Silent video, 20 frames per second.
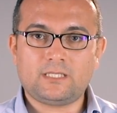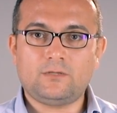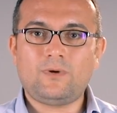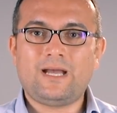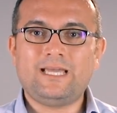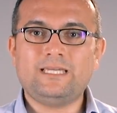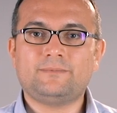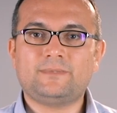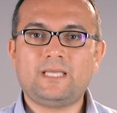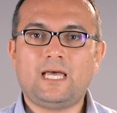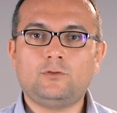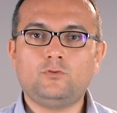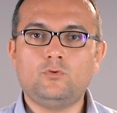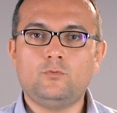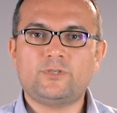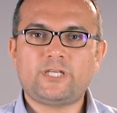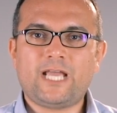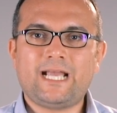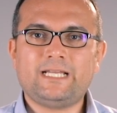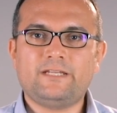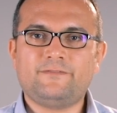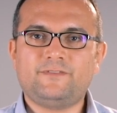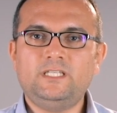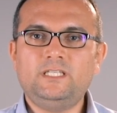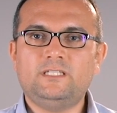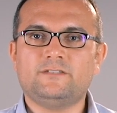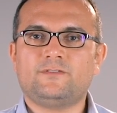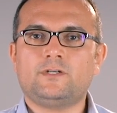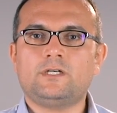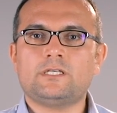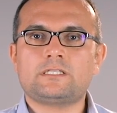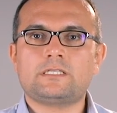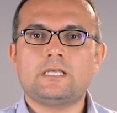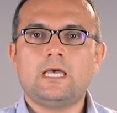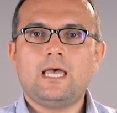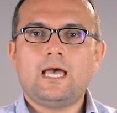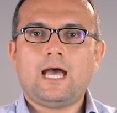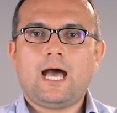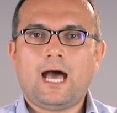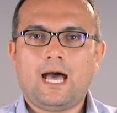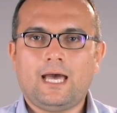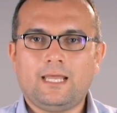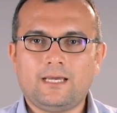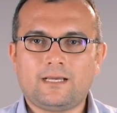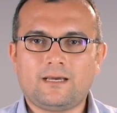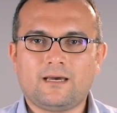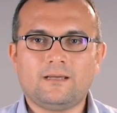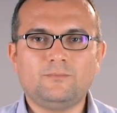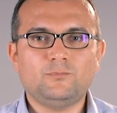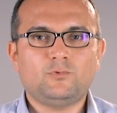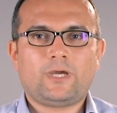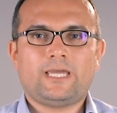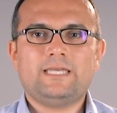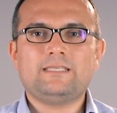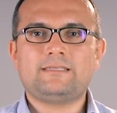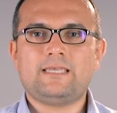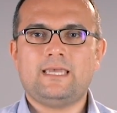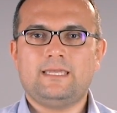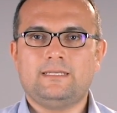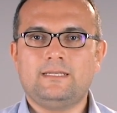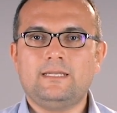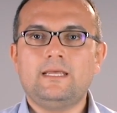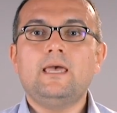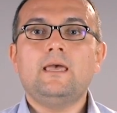الوعي بتاعته بشكل فيه حفاظ على كرامته كانسان